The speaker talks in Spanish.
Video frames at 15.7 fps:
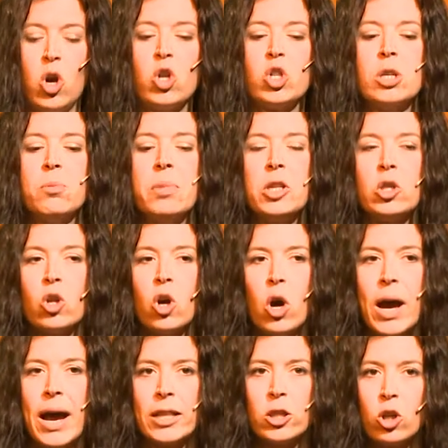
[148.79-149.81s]
Os
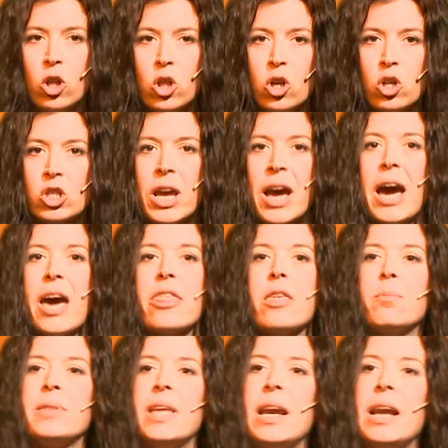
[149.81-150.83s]
invito a todos a
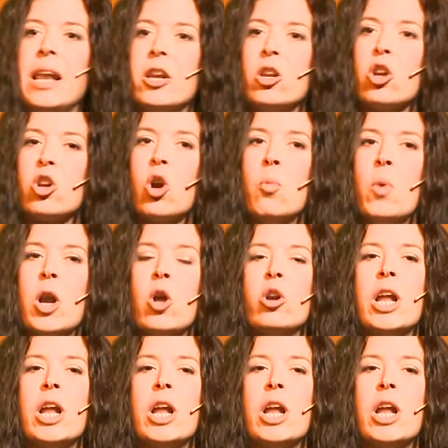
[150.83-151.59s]
aceptar el error como algo